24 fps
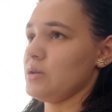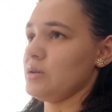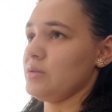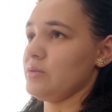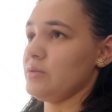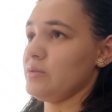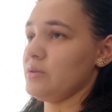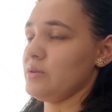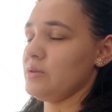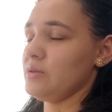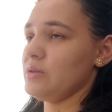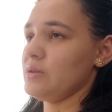
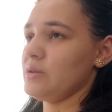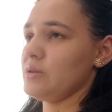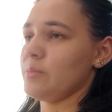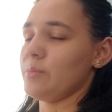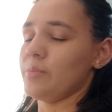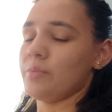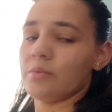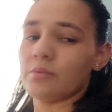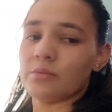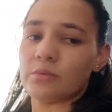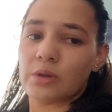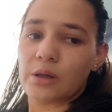e
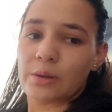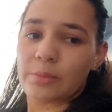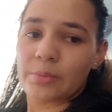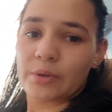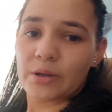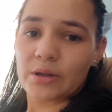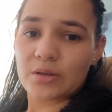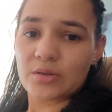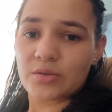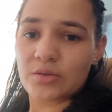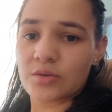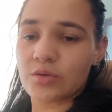depois, lá
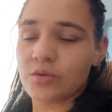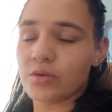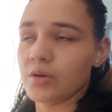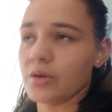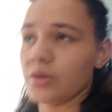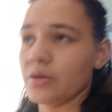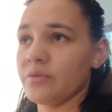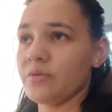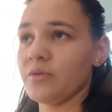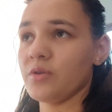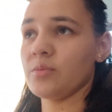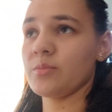pelas 8
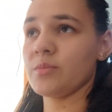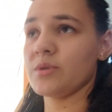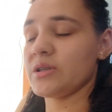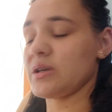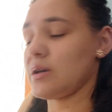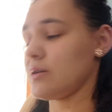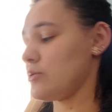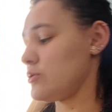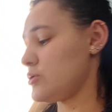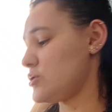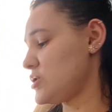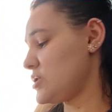horas eu vou
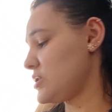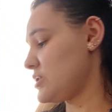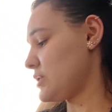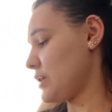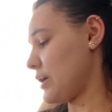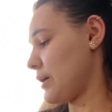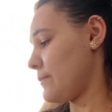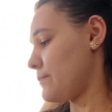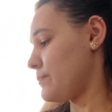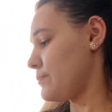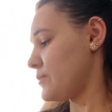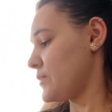começar a
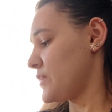crochetar.